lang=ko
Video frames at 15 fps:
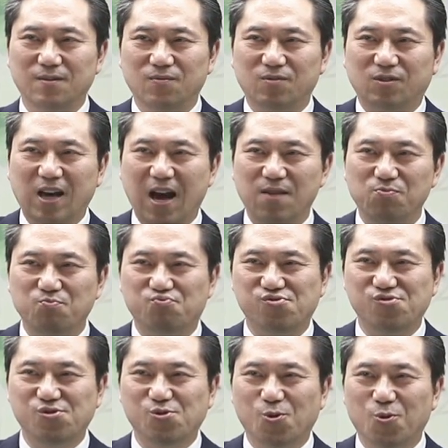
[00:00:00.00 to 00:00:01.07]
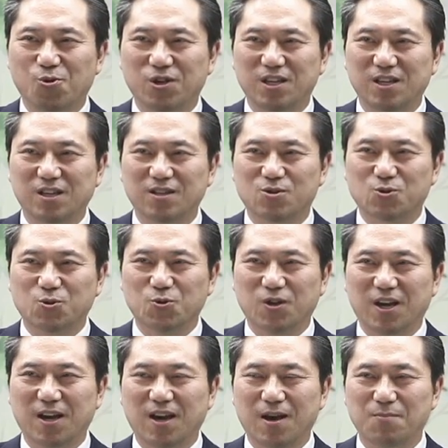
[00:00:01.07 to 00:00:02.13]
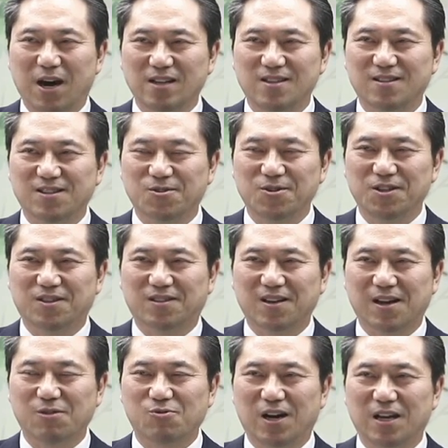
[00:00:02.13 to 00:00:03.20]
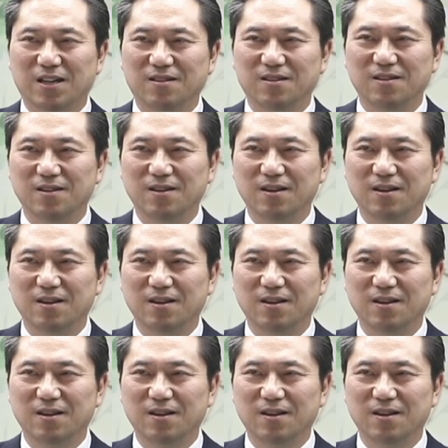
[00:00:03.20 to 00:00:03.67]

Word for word: 판 불고기 속에 많이 들어있다라고 하는